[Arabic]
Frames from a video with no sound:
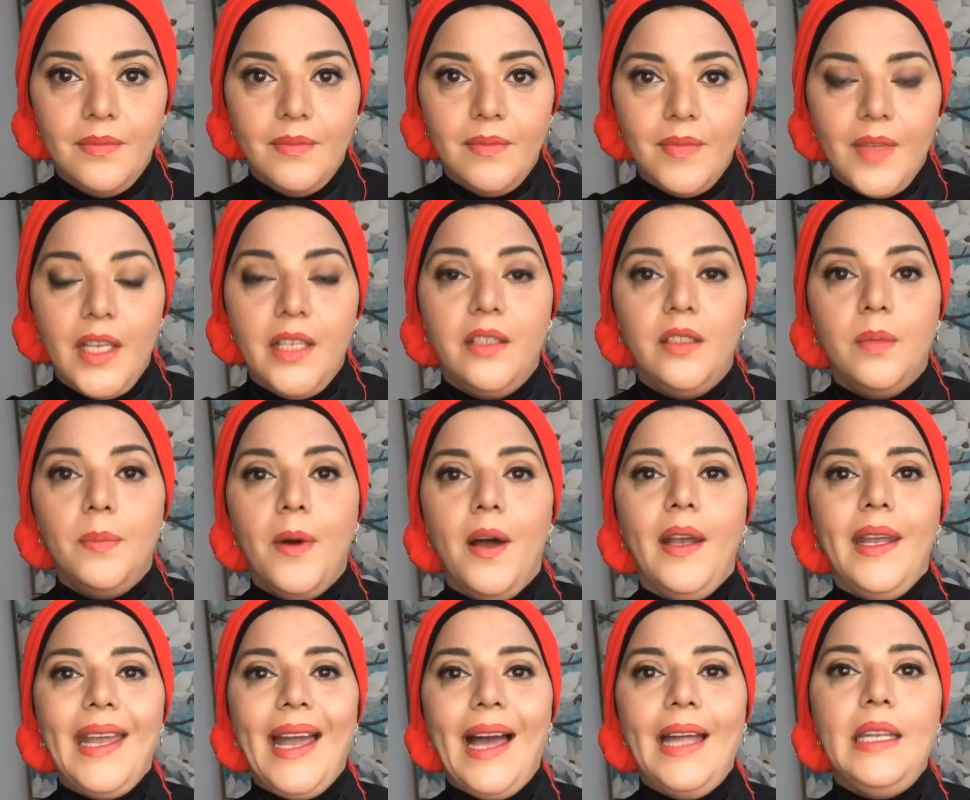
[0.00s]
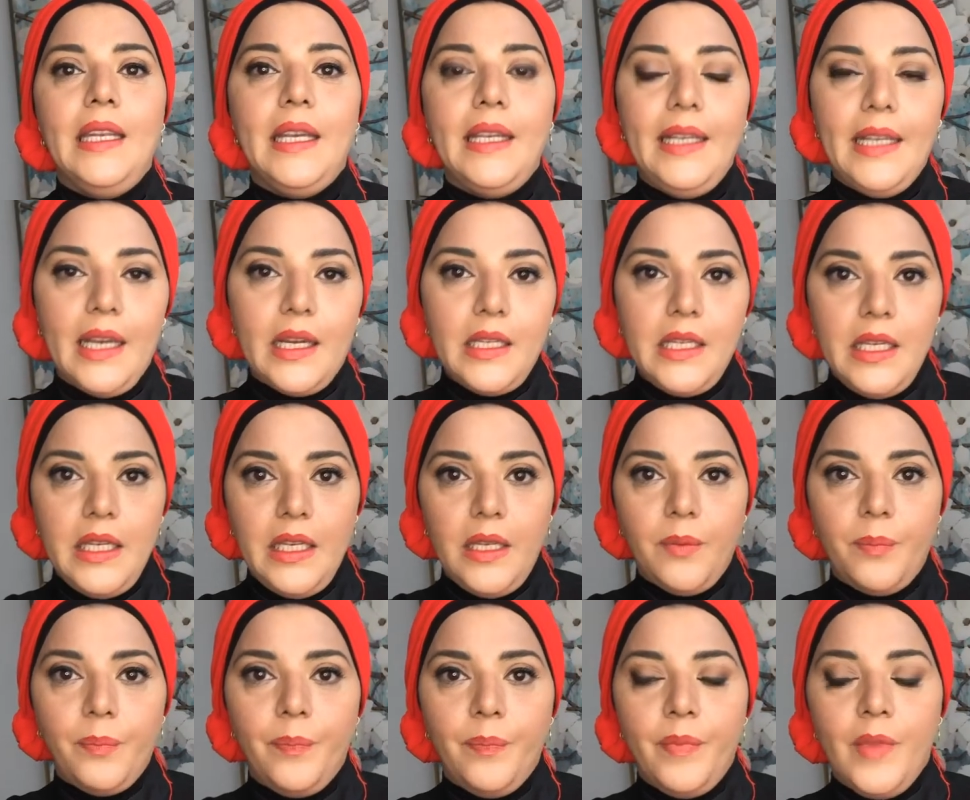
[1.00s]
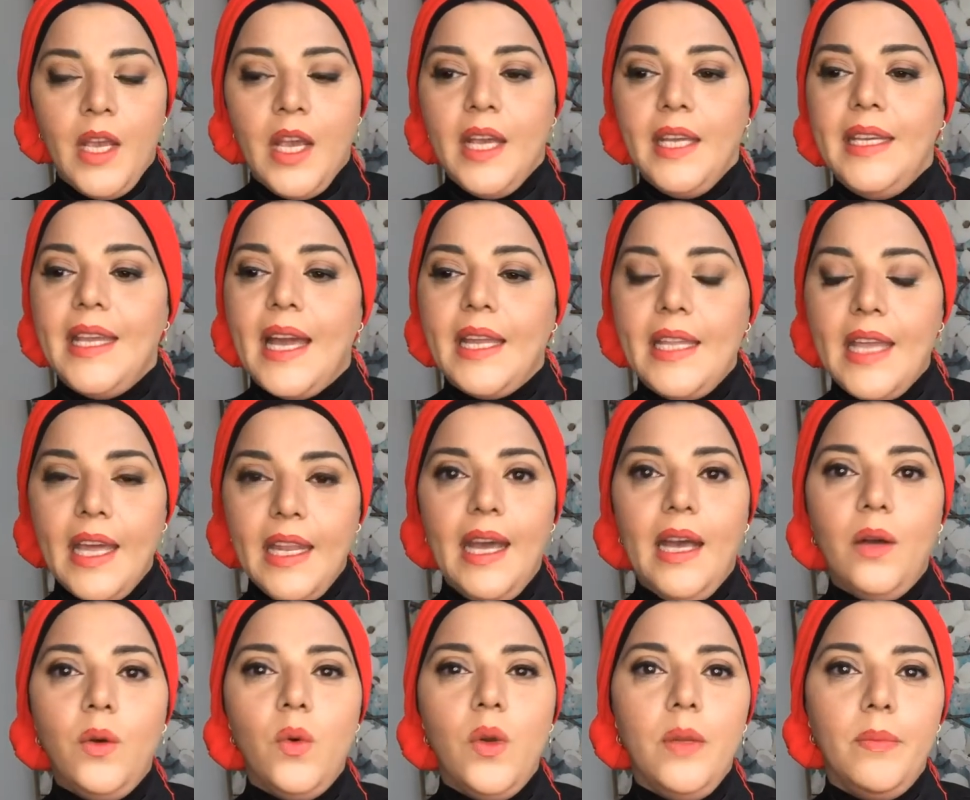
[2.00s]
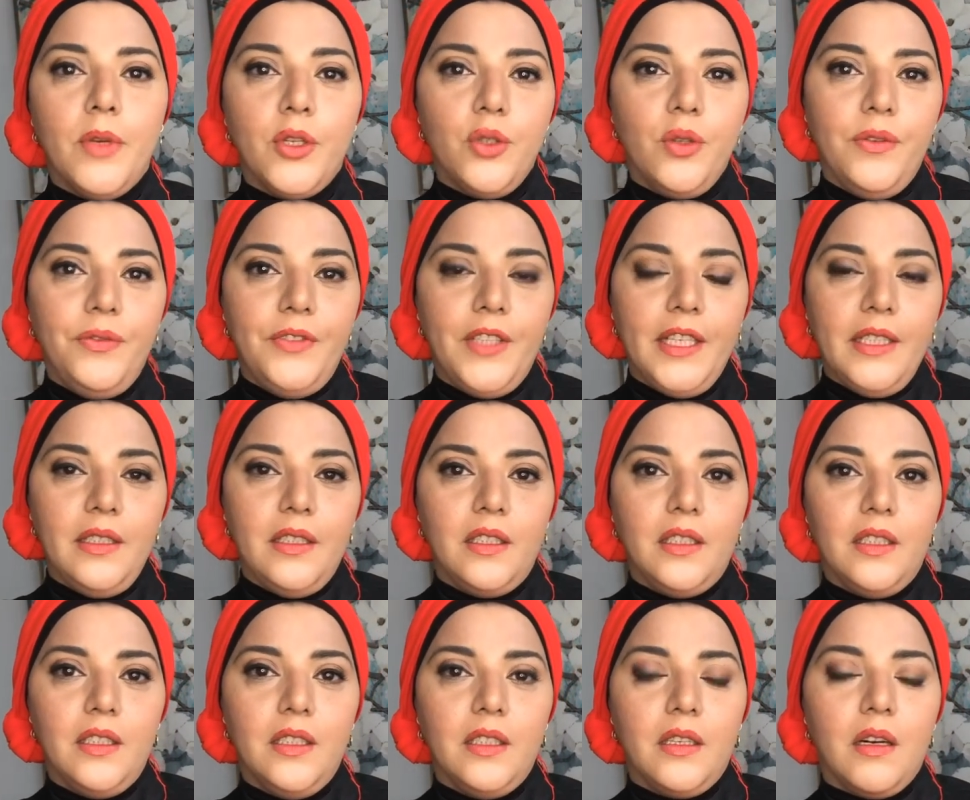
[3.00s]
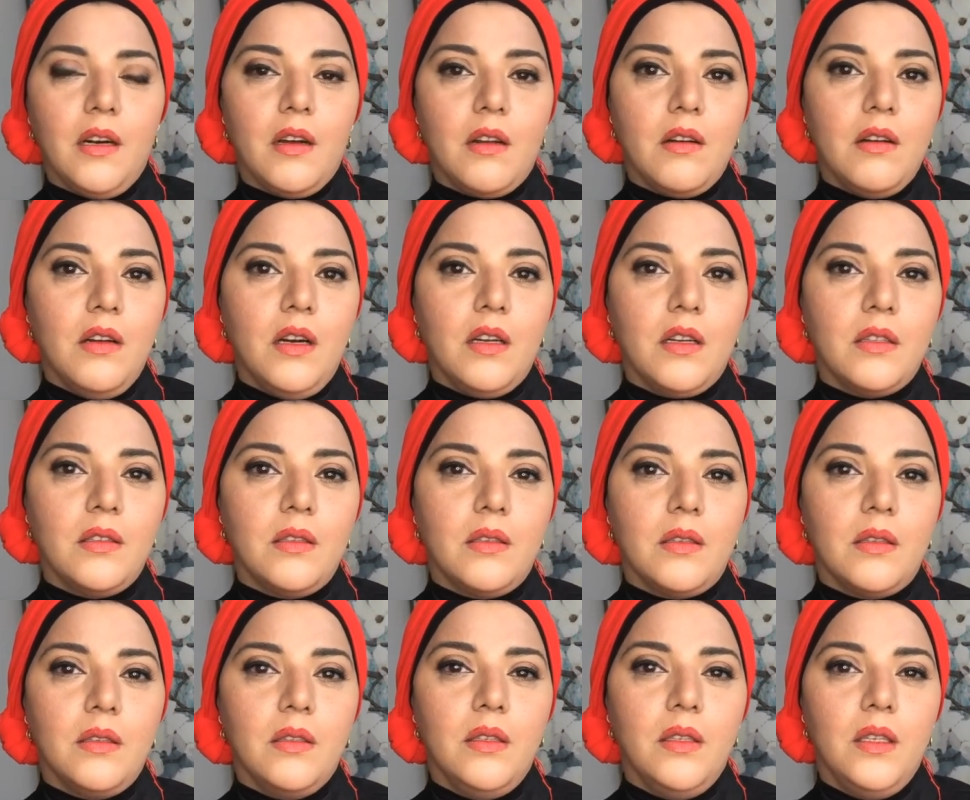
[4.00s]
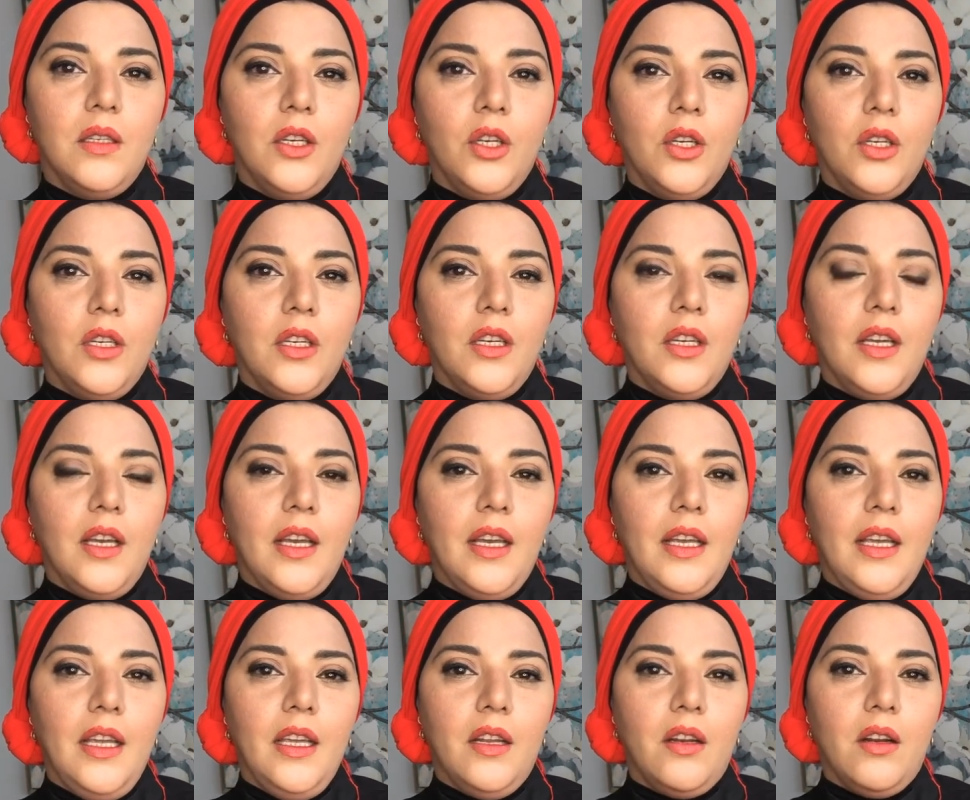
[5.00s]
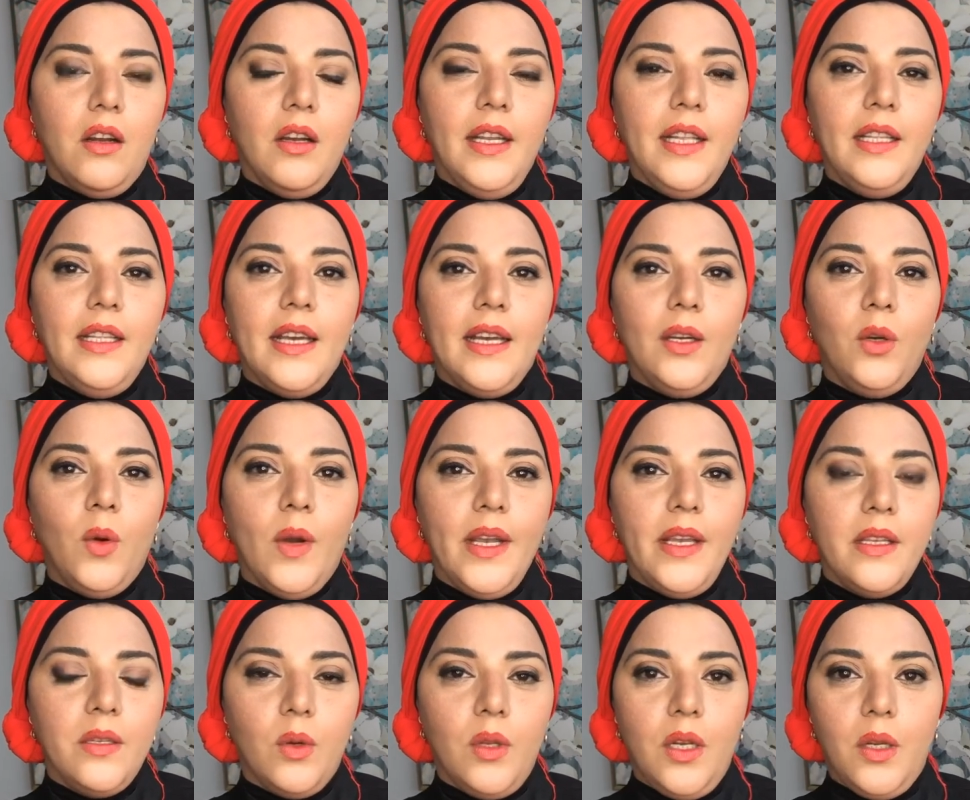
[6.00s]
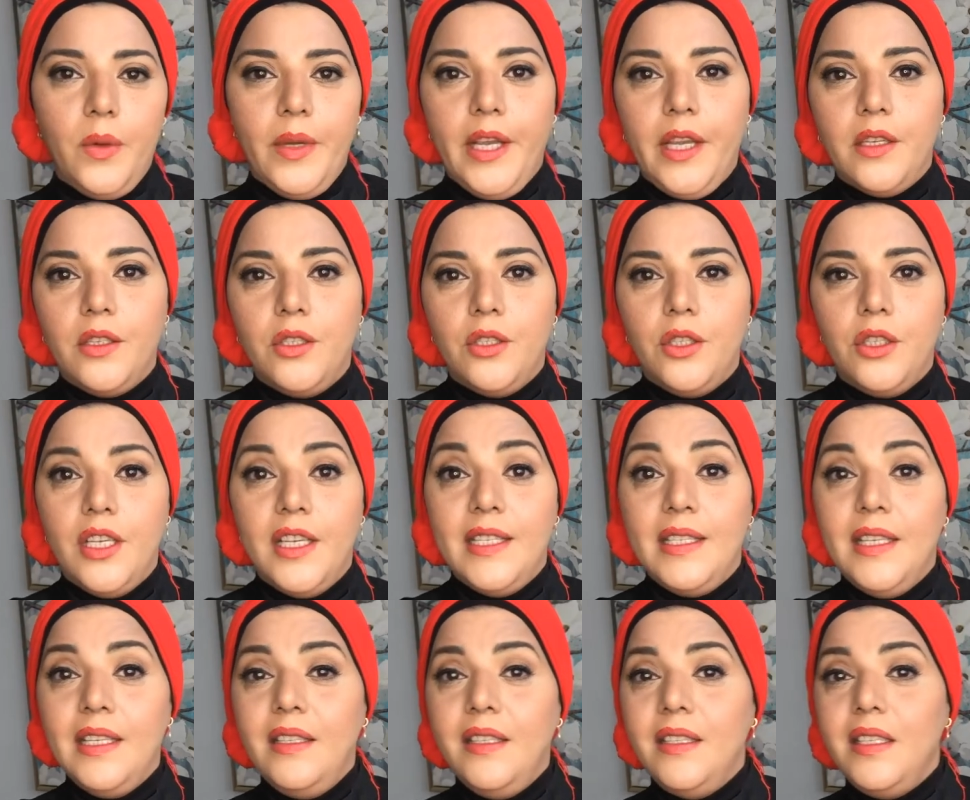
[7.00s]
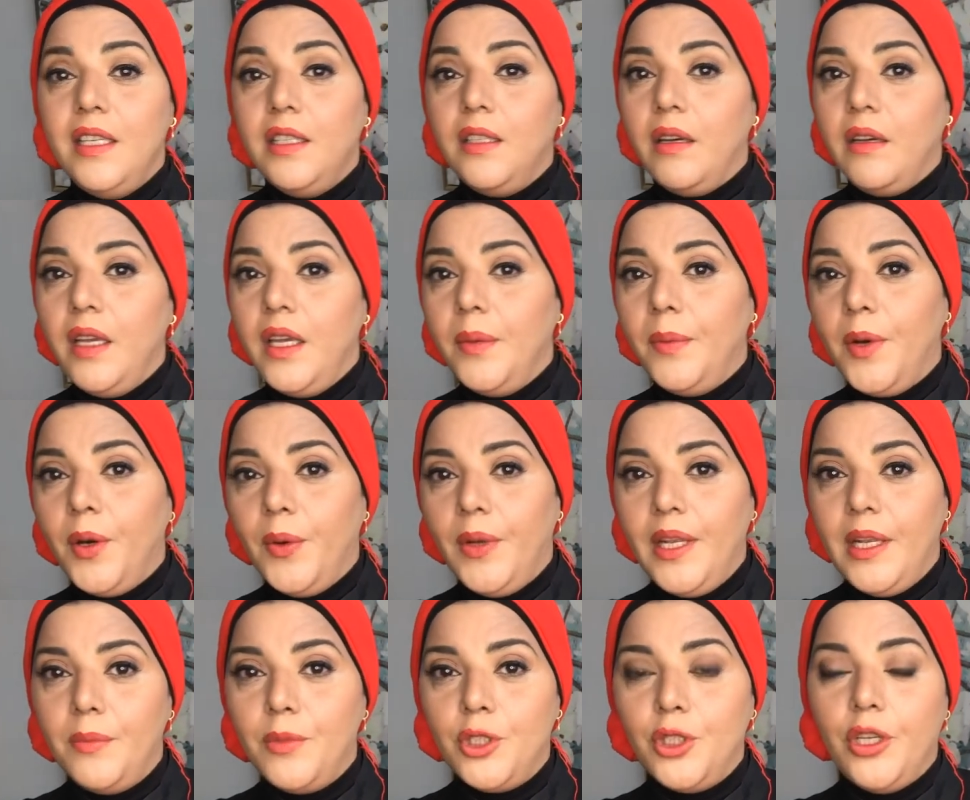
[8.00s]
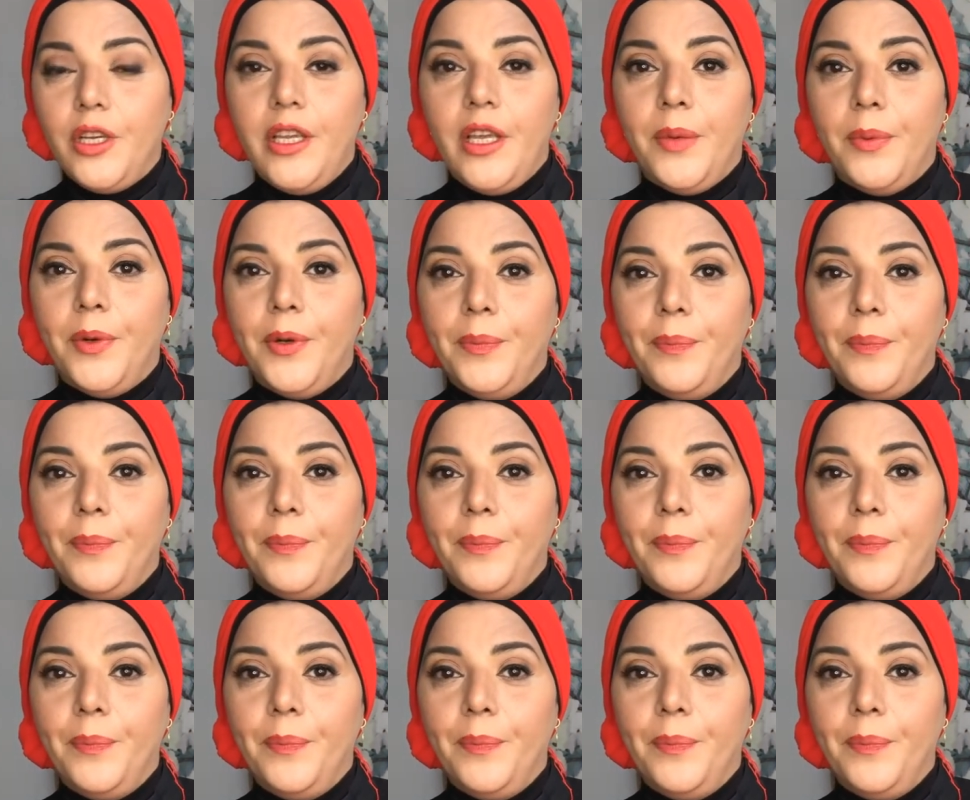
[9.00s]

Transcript: انطباعي عنك يعني ايه يعني انا اول ما شفتك قررت الراجل ده كويس ولا وحش الست دي طيبه ولا مش طيبه